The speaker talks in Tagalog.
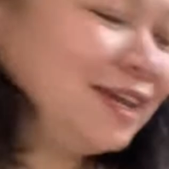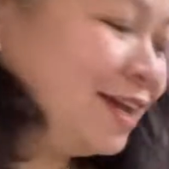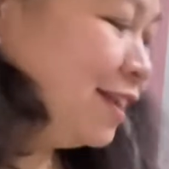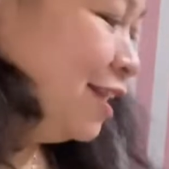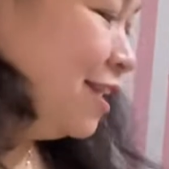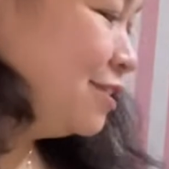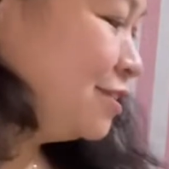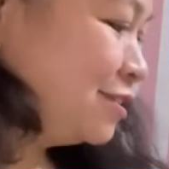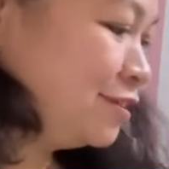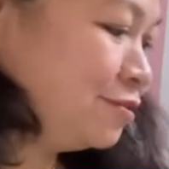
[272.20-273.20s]
Pero
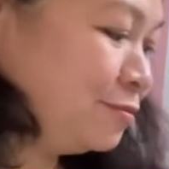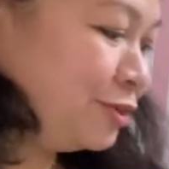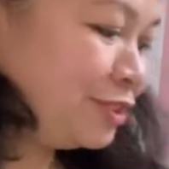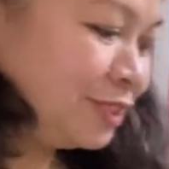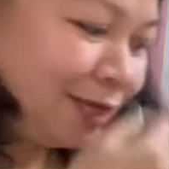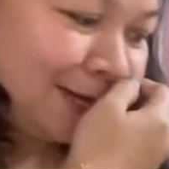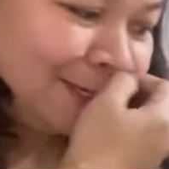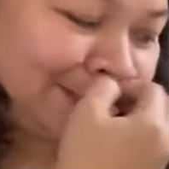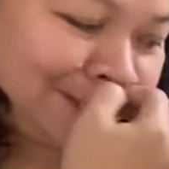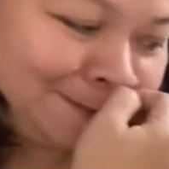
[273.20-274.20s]
registered ko for
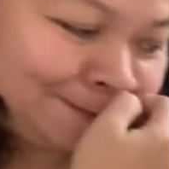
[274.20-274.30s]
Gcash.